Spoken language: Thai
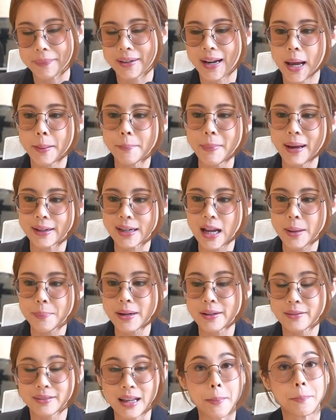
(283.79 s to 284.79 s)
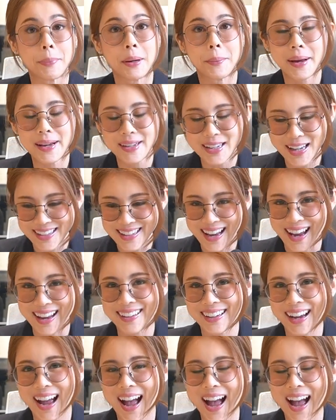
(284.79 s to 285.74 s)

นะคะแบ่งได้เป็น 3 ประเภทใหญ่ ๆ